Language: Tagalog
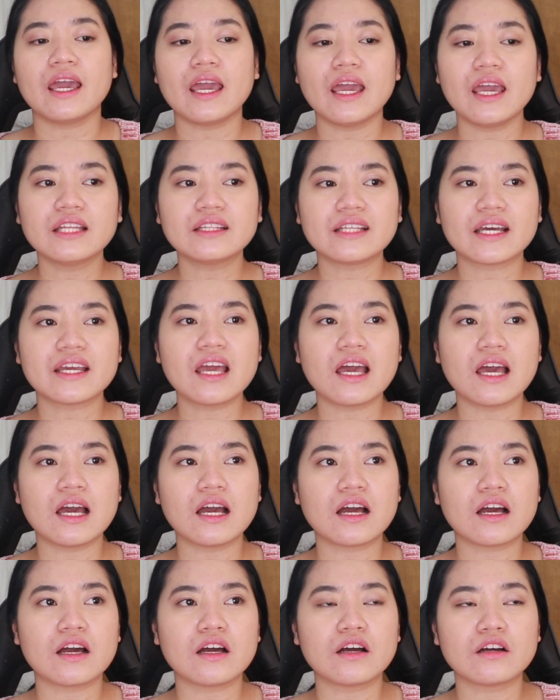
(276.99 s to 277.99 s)
And I
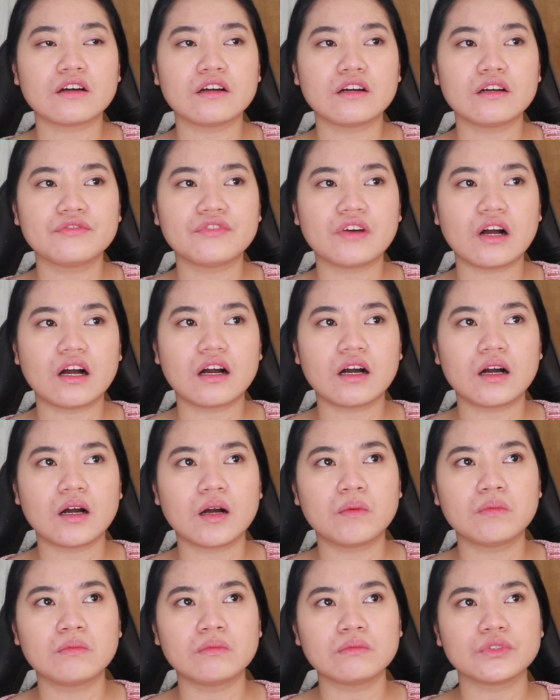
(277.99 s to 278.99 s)
have
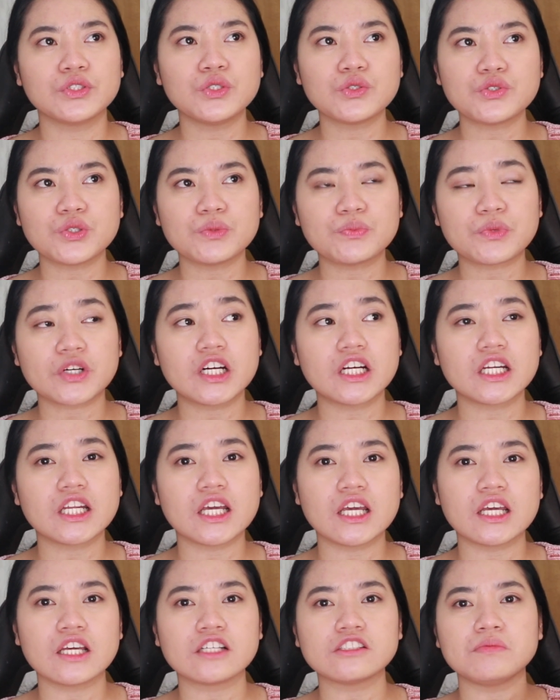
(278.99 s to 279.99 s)
um, YouTube
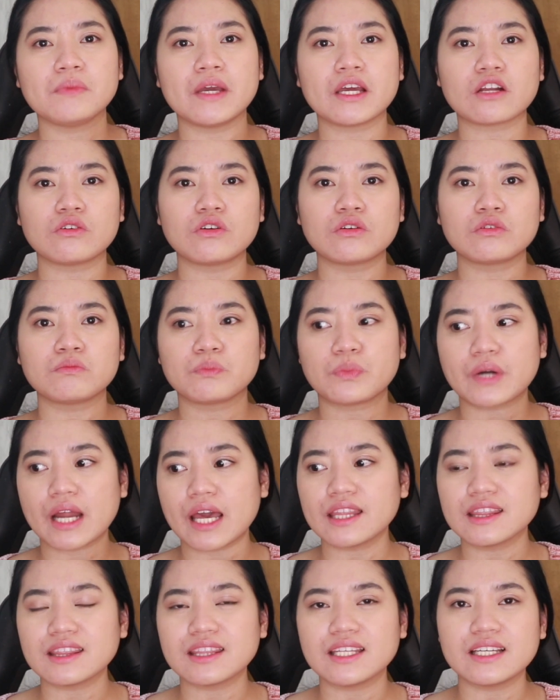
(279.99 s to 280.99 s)
earnings, merong
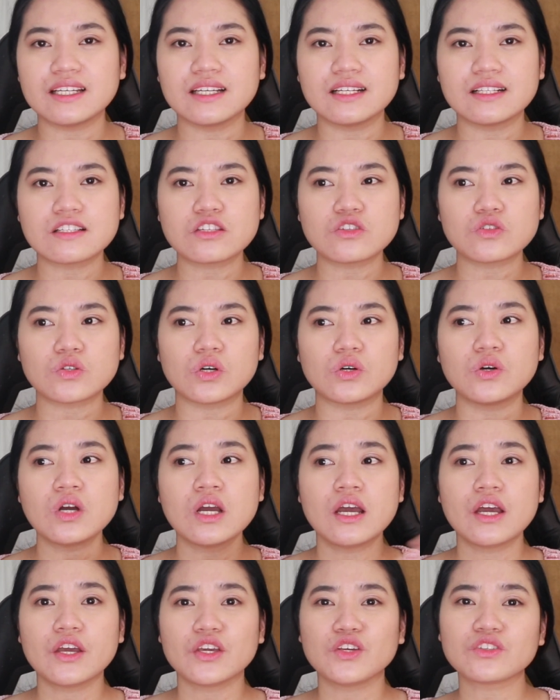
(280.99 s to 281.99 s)
brand deals. So,
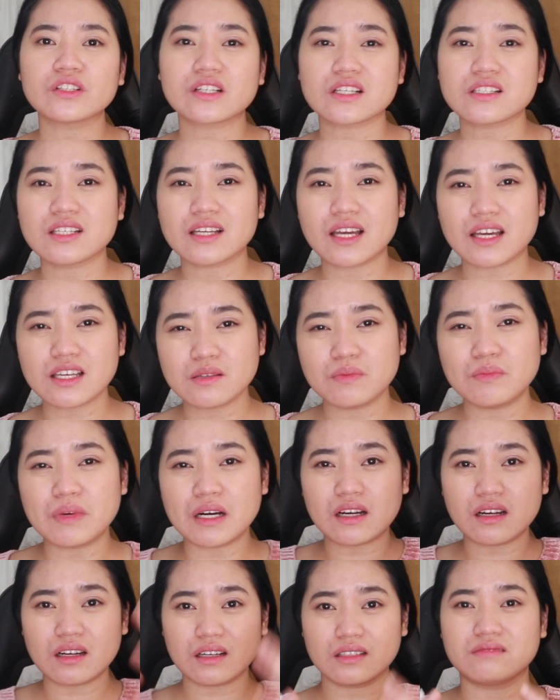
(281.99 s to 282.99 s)
yun kasi guys,
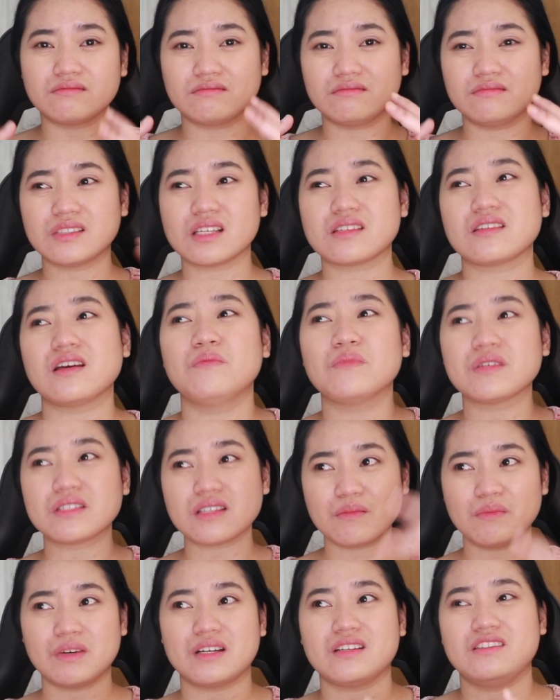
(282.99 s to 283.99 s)

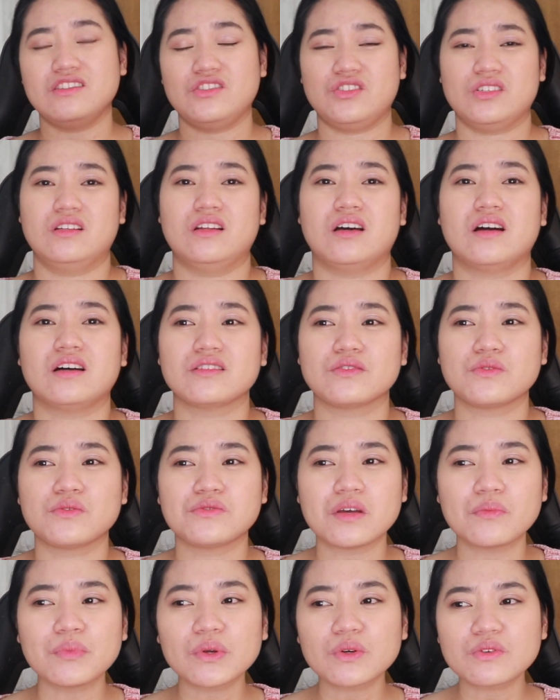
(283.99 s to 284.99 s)
magsasama-sama kasi siya lahat. So,
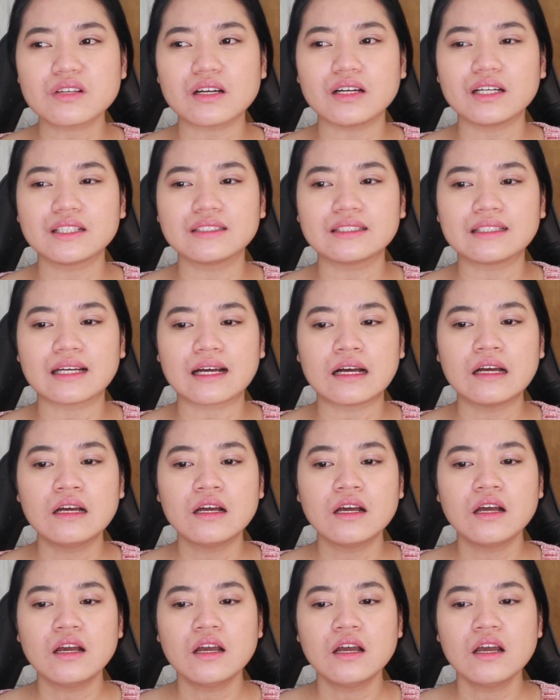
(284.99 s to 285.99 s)
sabi ko sa kanya,
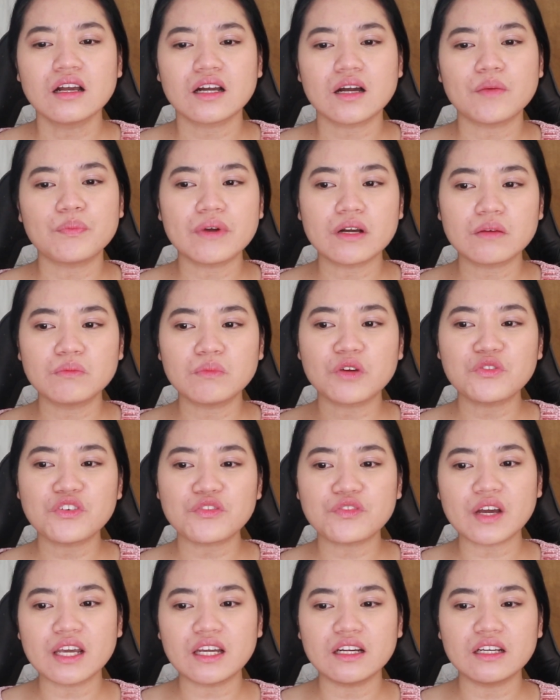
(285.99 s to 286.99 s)
kapag
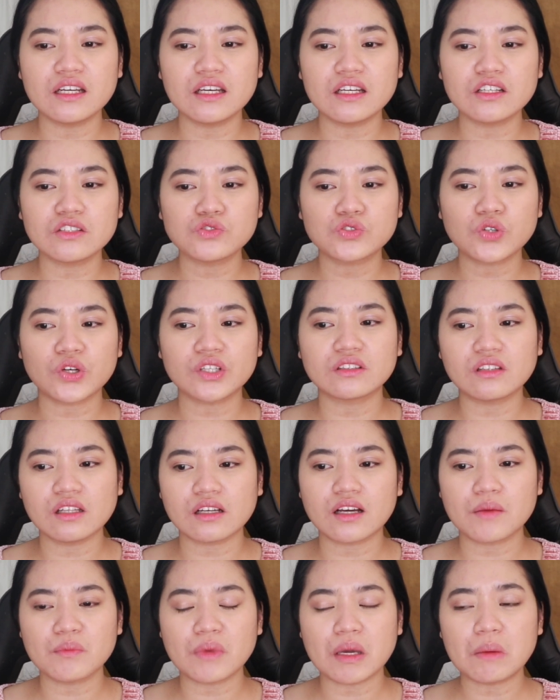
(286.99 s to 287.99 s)
mag-filing jointly
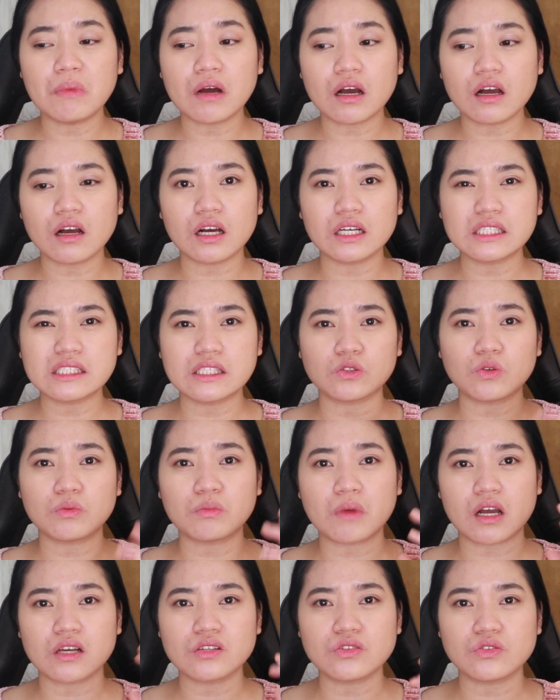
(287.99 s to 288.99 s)
kami, baka kasi
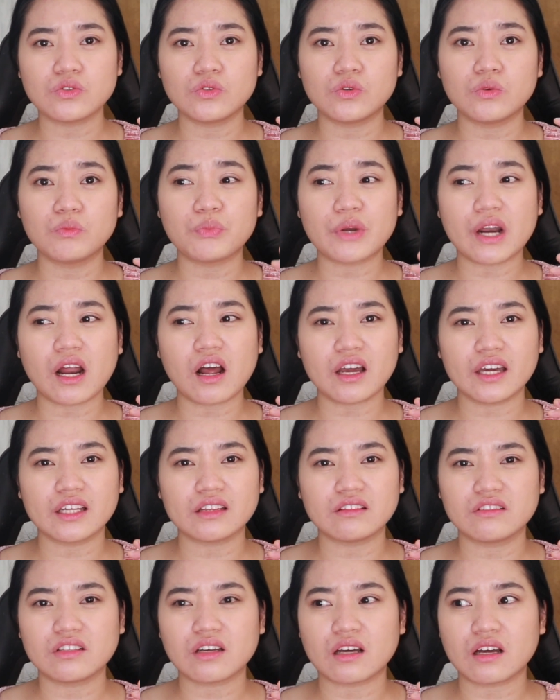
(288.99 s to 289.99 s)
tumaas yung
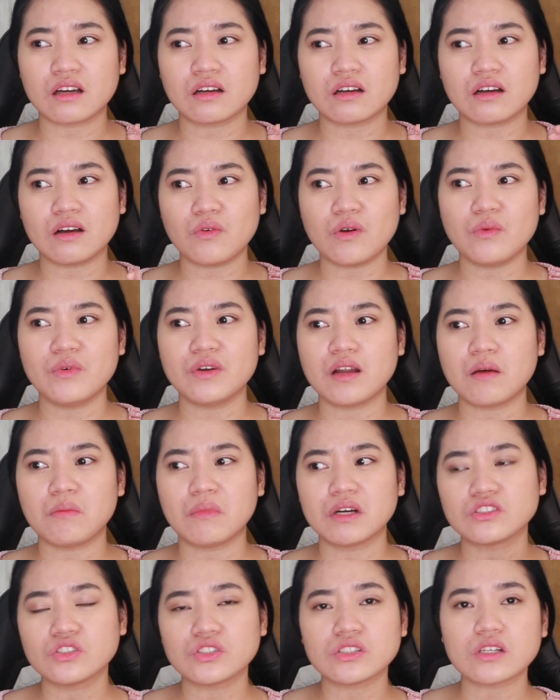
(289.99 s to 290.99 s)
bracket niya. Kawawa
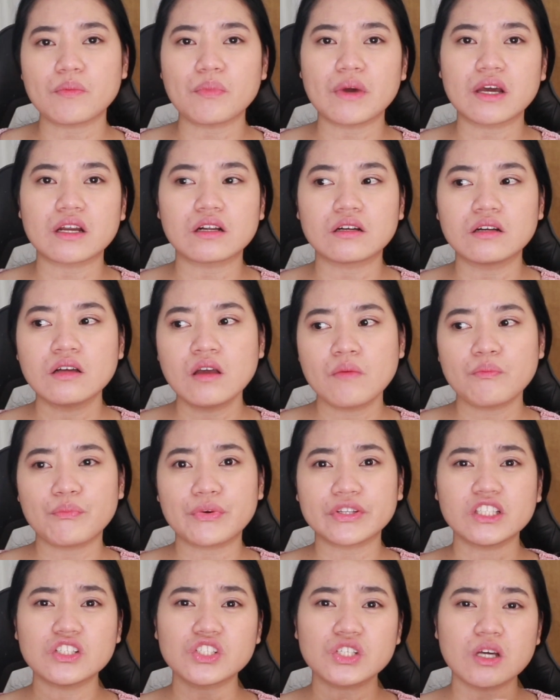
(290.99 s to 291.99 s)
naman siya. Parang
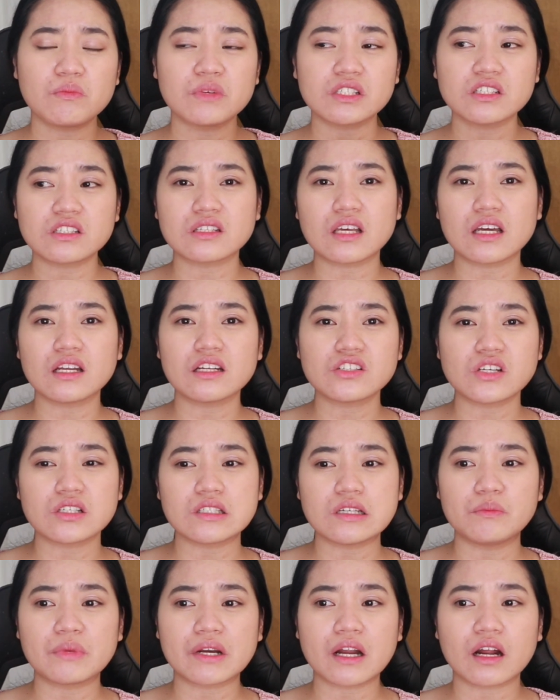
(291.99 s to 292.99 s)
pati siya, masasali siya
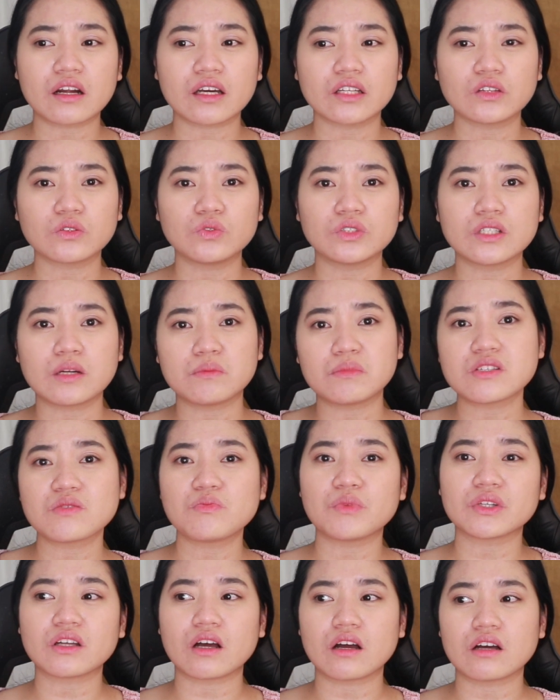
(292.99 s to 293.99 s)
sa bracket ko na mas
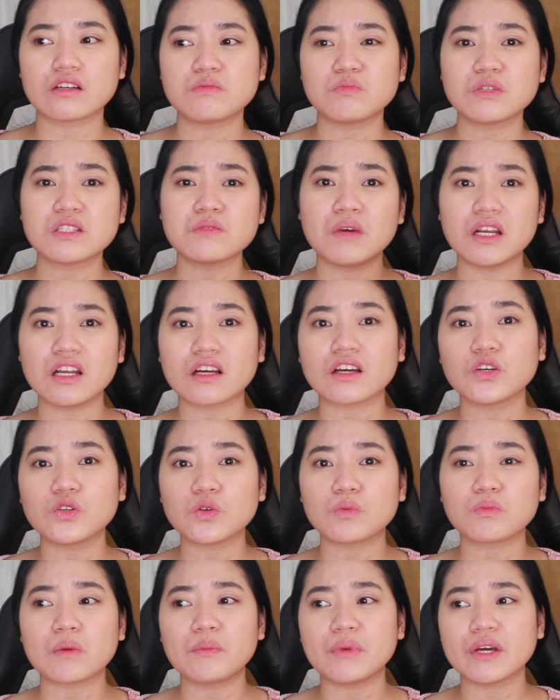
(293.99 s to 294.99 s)
mataas. Mas malaki
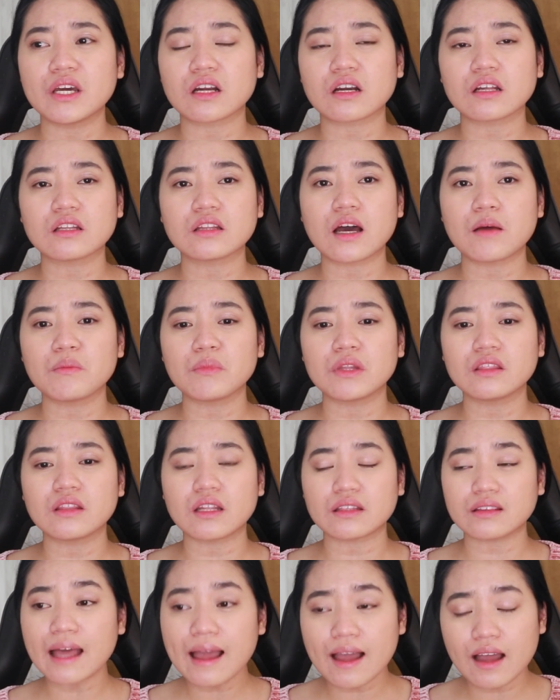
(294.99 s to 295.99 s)
yung babayaran namin
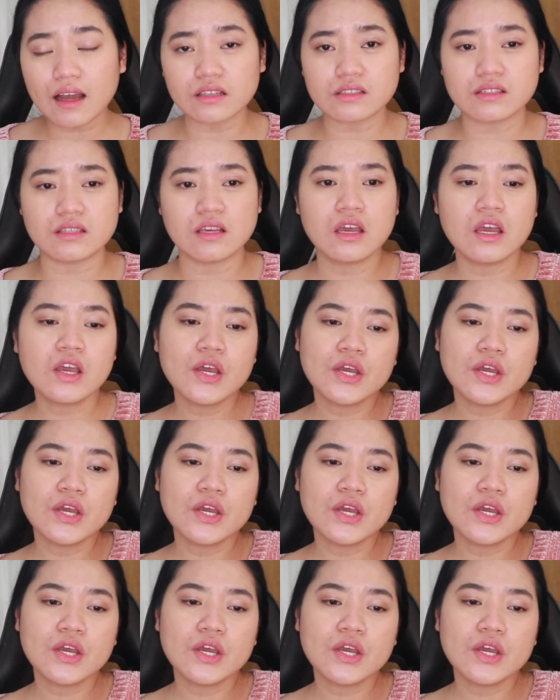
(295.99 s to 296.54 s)
na tax.